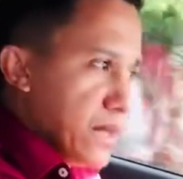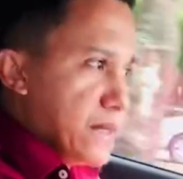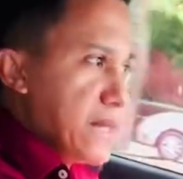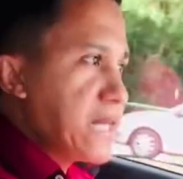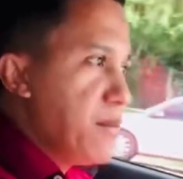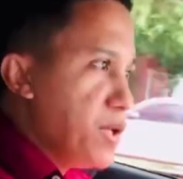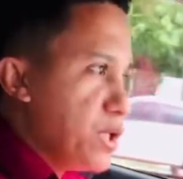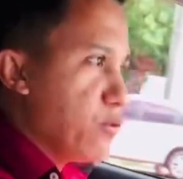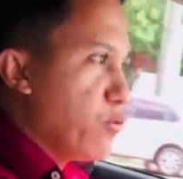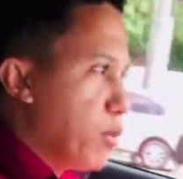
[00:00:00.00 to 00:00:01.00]
Determine,
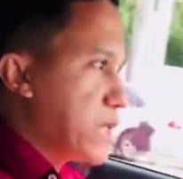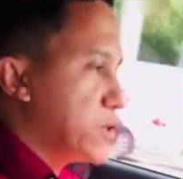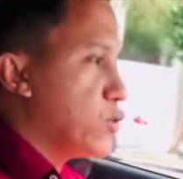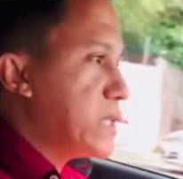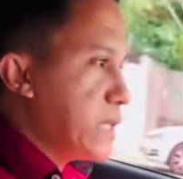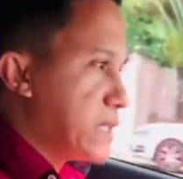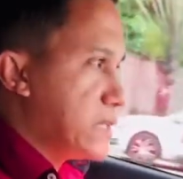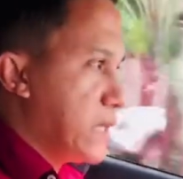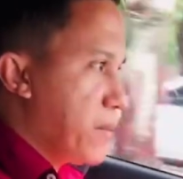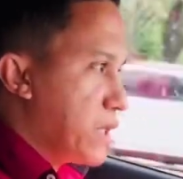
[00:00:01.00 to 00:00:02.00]
eu vou botar só até a
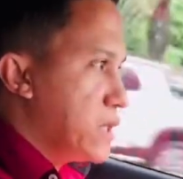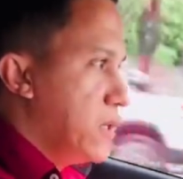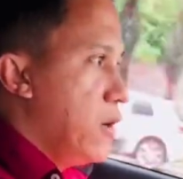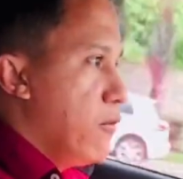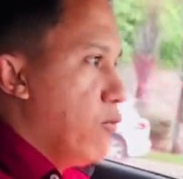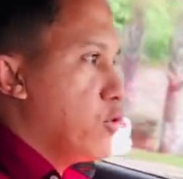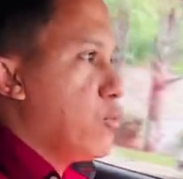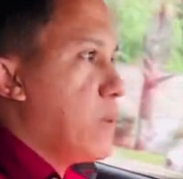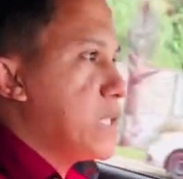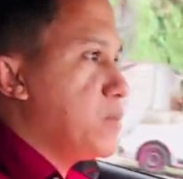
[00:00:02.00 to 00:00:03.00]
terceira marcha. Vou no
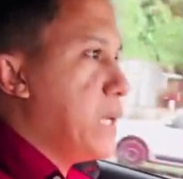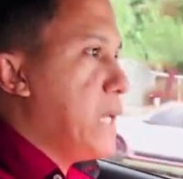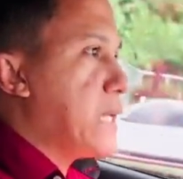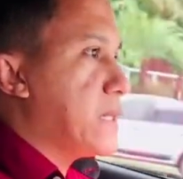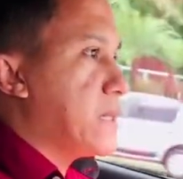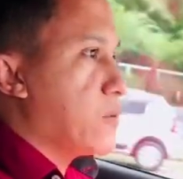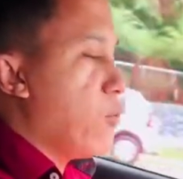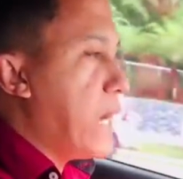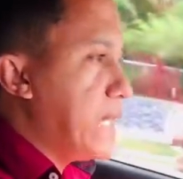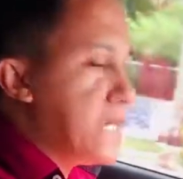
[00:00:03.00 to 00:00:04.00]
máximo ali a
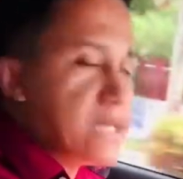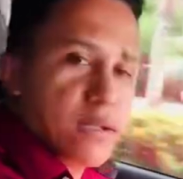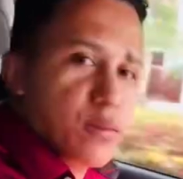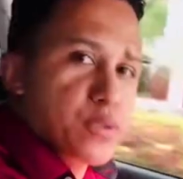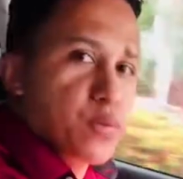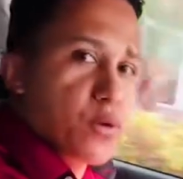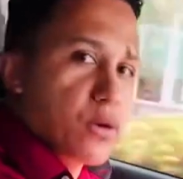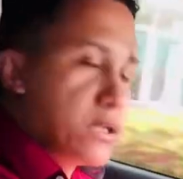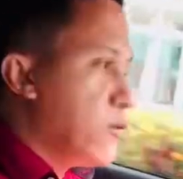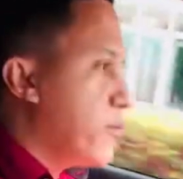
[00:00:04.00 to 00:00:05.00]
40 km por
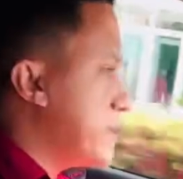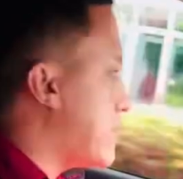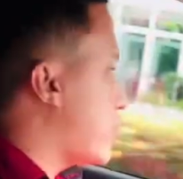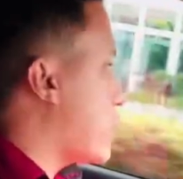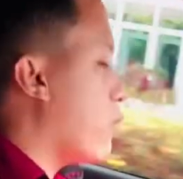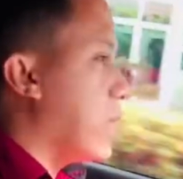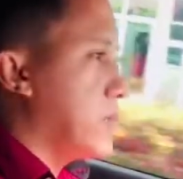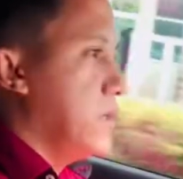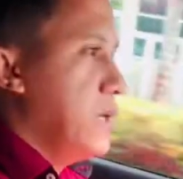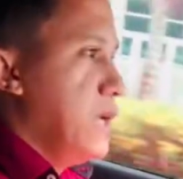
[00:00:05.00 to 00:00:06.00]
hora, não vou precisar botar quarta.
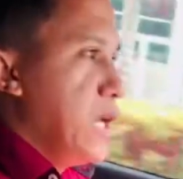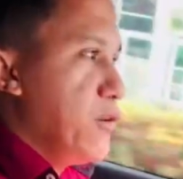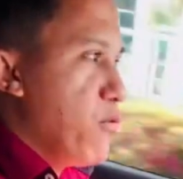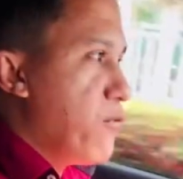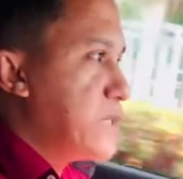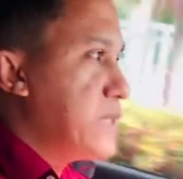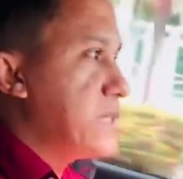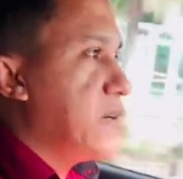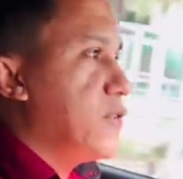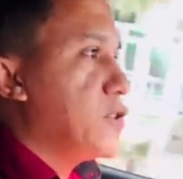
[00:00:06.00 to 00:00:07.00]
Eu vou fazer
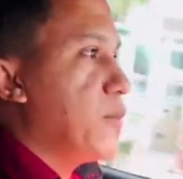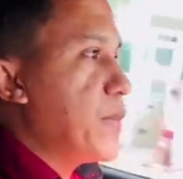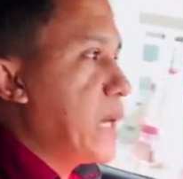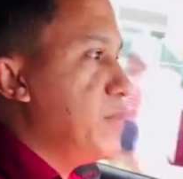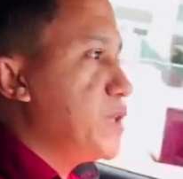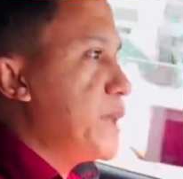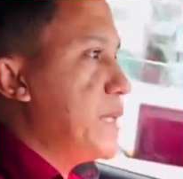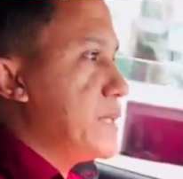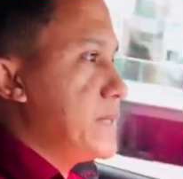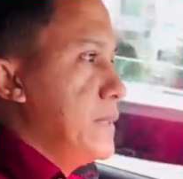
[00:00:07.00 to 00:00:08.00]
essa volta para pegar minha
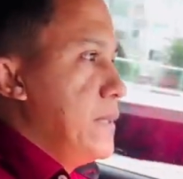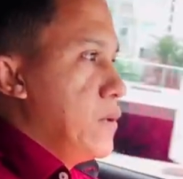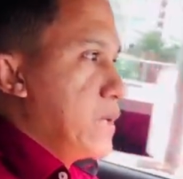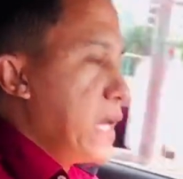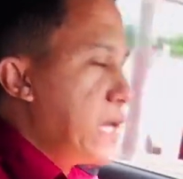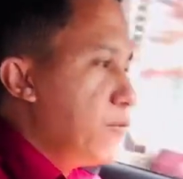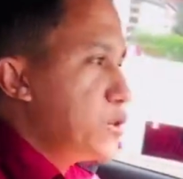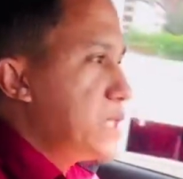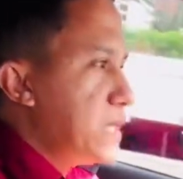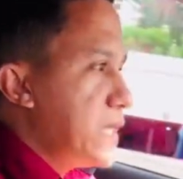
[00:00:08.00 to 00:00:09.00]
experiência. O que é que
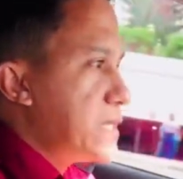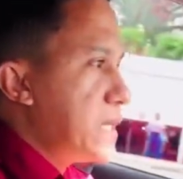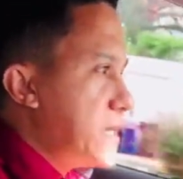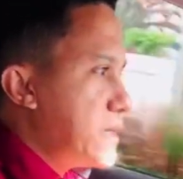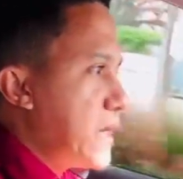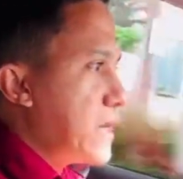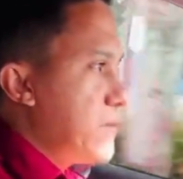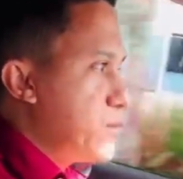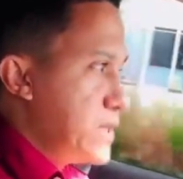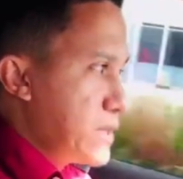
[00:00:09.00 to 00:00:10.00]
você tem que se atentar aqui?
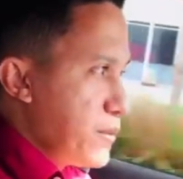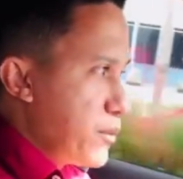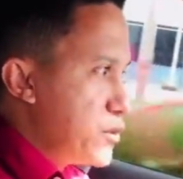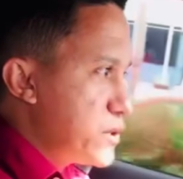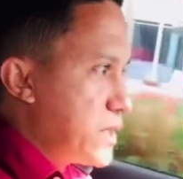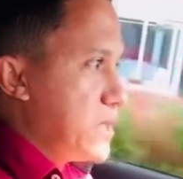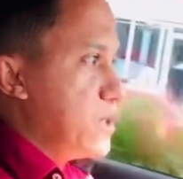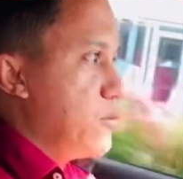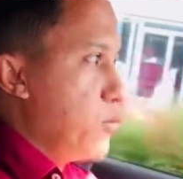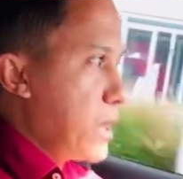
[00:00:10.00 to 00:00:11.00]
Você sabe para onde está indo.
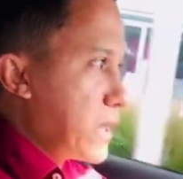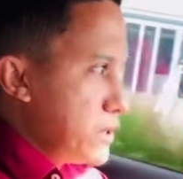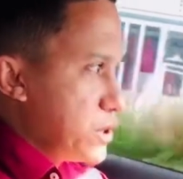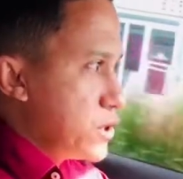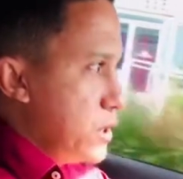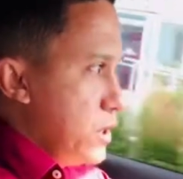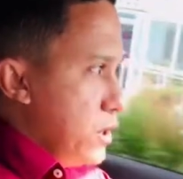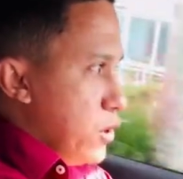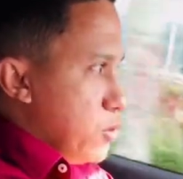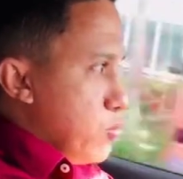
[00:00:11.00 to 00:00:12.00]
Eu vou aqui, gente,
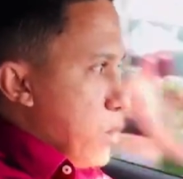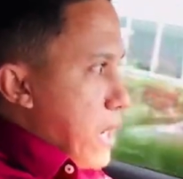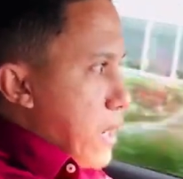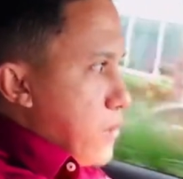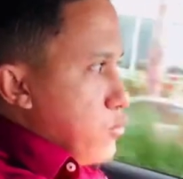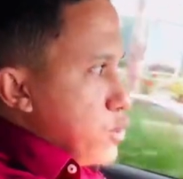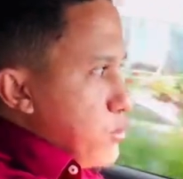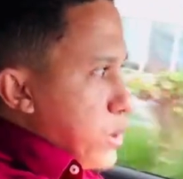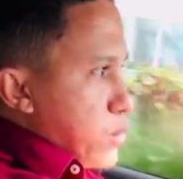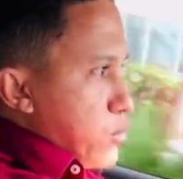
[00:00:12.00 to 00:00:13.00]
numa, no
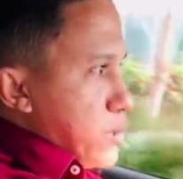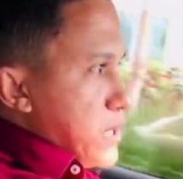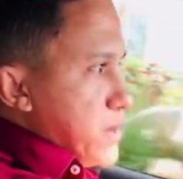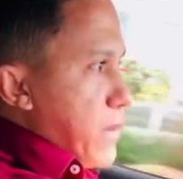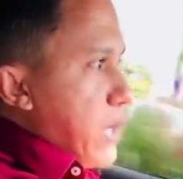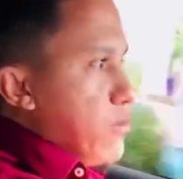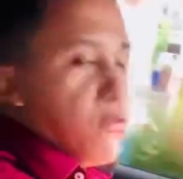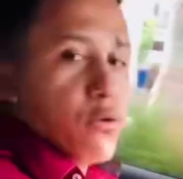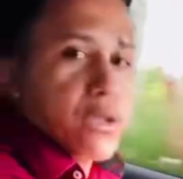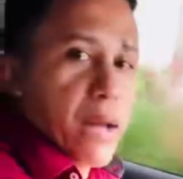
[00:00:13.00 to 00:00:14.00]
último retorno desse bairro e
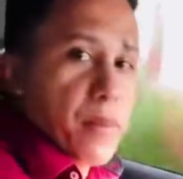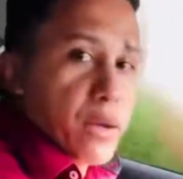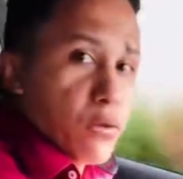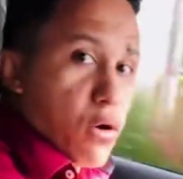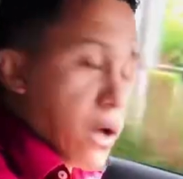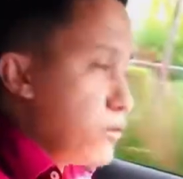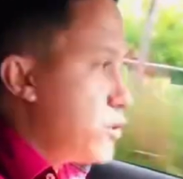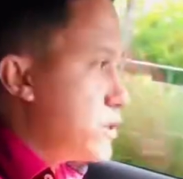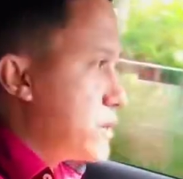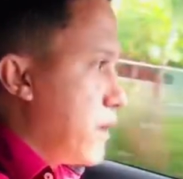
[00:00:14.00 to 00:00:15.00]
voltar para o local onde eu
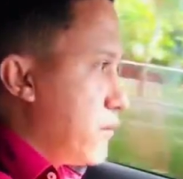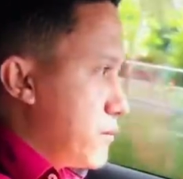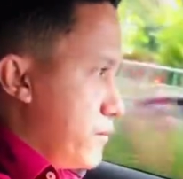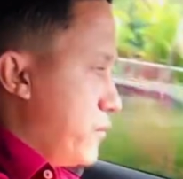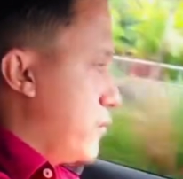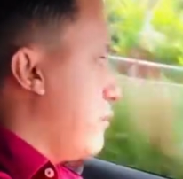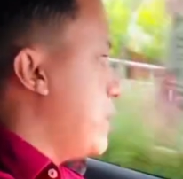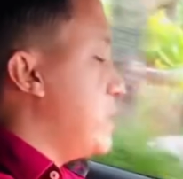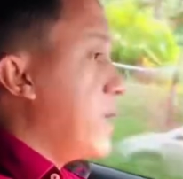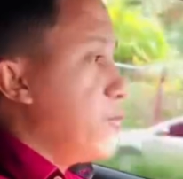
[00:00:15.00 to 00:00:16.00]
estava.
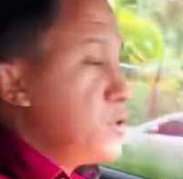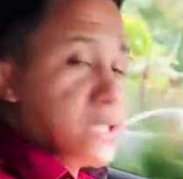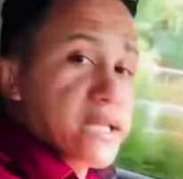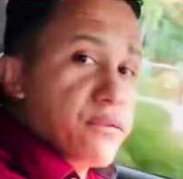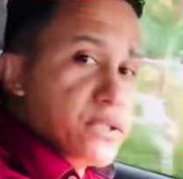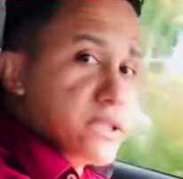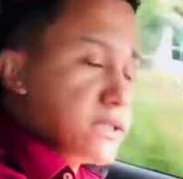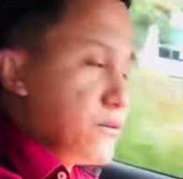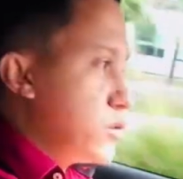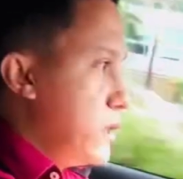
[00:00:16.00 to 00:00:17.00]
Imagina que é você que está fazendo essa volta.